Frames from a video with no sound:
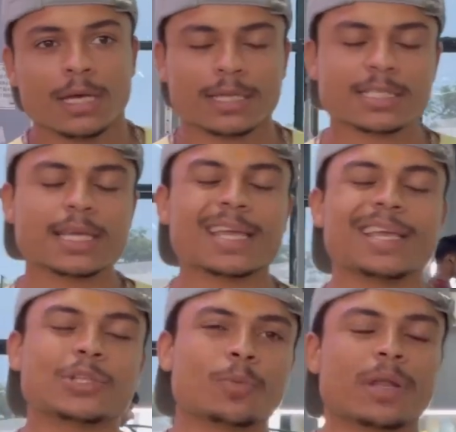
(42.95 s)
जिससे कि
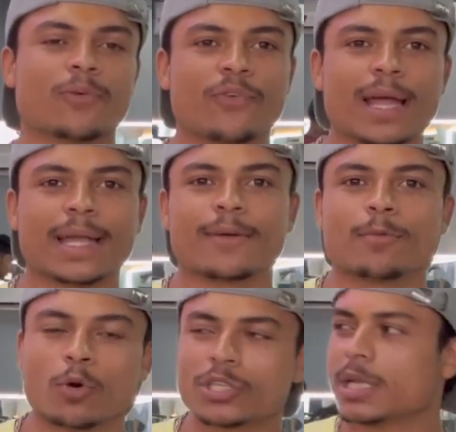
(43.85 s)
जो मेरा फैट है वो
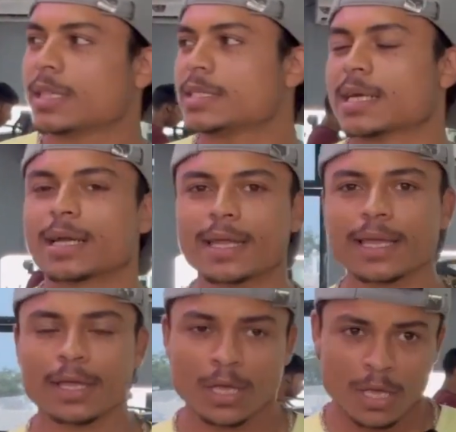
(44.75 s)
बहुत जल्दी से कटे
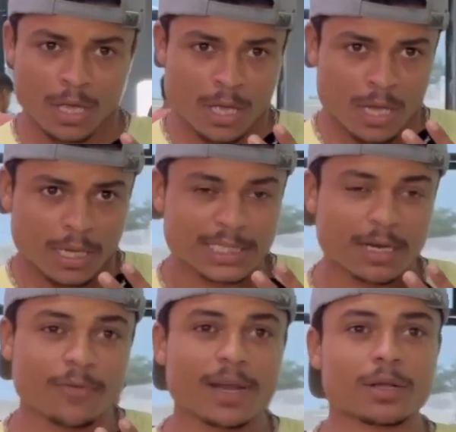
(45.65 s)
इसका
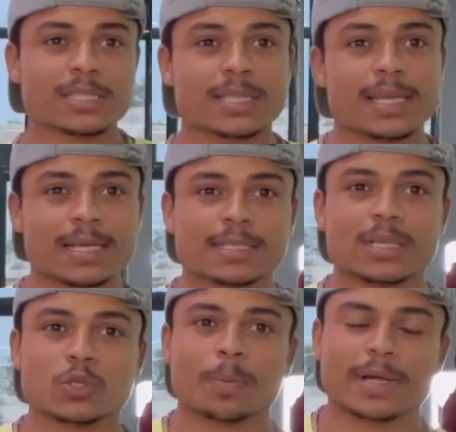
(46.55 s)
वर्क इस तरीके से है जो आपके